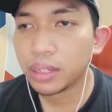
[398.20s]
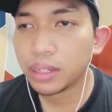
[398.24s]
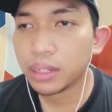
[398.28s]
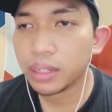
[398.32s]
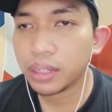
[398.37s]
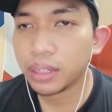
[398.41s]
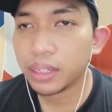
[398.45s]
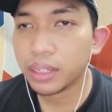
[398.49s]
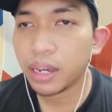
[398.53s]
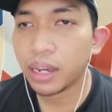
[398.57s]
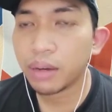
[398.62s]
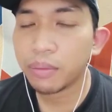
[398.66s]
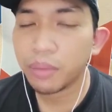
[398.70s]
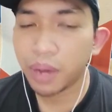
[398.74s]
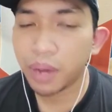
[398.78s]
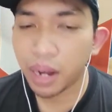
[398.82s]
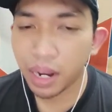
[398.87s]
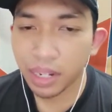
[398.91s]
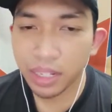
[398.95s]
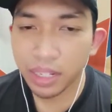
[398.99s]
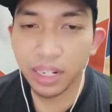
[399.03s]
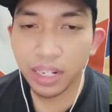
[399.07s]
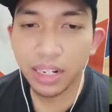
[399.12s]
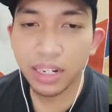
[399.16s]
yang
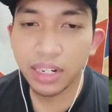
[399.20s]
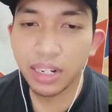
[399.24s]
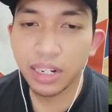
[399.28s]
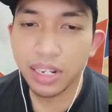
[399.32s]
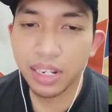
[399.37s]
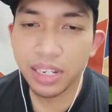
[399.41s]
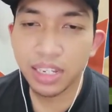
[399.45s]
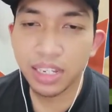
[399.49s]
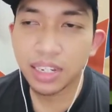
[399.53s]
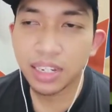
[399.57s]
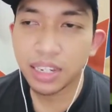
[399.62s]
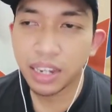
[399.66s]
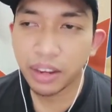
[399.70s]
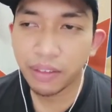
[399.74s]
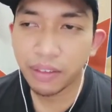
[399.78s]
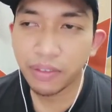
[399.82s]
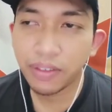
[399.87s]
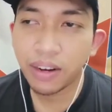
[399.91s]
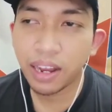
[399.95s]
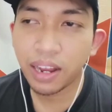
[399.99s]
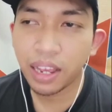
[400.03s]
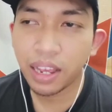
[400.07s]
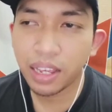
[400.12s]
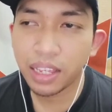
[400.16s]
berhasil di save
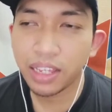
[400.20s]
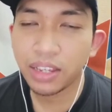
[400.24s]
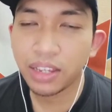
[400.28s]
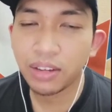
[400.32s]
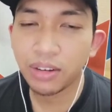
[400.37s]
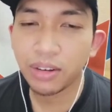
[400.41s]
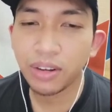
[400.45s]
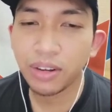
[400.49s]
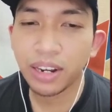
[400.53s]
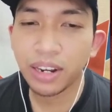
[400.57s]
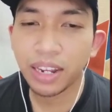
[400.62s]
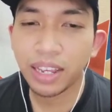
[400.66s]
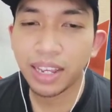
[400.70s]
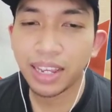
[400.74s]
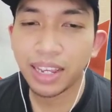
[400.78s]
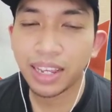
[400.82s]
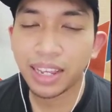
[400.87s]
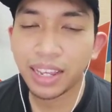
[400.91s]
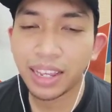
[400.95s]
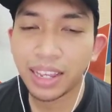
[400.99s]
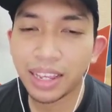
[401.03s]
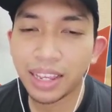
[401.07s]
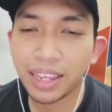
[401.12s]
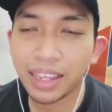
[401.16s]
lagi
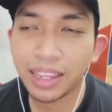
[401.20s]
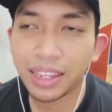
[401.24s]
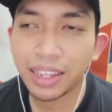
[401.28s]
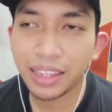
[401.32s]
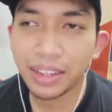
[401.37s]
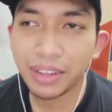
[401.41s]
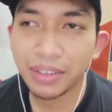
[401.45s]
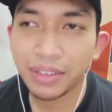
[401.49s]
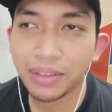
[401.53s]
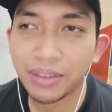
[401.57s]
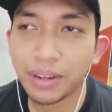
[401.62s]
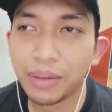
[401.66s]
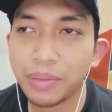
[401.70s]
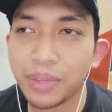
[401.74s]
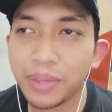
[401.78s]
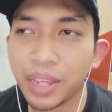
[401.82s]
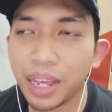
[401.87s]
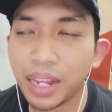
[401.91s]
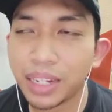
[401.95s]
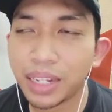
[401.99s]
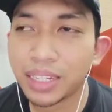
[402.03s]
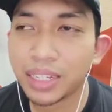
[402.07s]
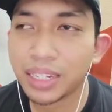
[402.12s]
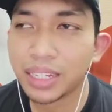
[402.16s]
oleh
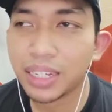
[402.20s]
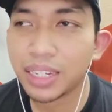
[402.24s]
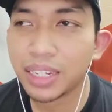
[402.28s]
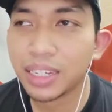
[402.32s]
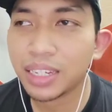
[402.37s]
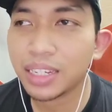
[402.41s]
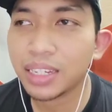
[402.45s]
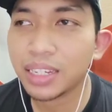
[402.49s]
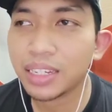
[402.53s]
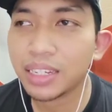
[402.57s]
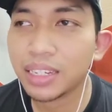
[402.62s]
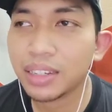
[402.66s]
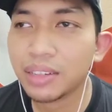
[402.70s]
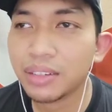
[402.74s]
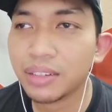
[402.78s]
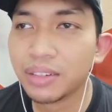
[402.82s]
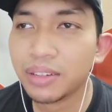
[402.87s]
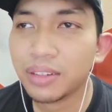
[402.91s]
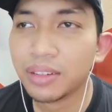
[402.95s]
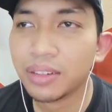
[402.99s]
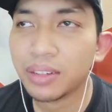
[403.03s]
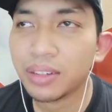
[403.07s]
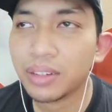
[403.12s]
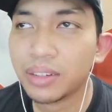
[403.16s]
Fabianski
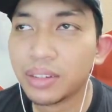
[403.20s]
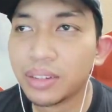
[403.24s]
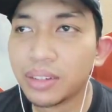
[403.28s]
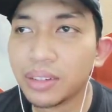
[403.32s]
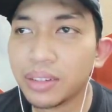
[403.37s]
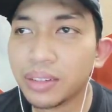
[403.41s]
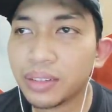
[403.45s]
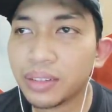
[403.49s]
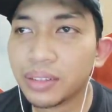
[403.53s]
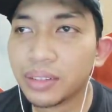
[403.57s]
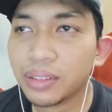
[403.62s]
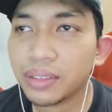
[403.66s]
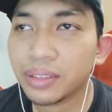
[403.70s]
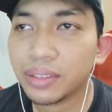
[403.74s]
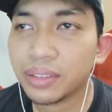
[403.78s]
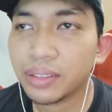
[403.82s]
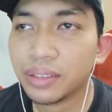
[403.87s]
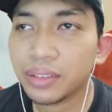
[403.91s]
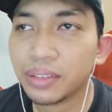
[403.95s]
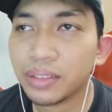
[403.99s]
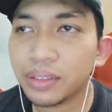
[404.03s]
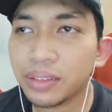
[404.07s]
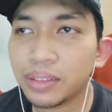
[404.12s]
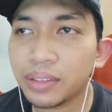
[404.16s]
They decided
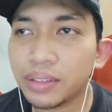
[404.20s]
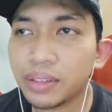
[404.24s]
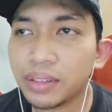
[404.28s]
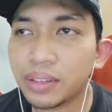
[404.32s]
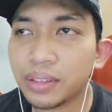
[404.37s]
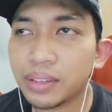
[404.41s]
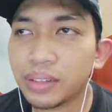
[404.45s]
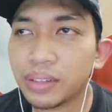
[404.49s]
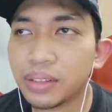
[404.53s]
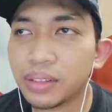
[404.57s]
that now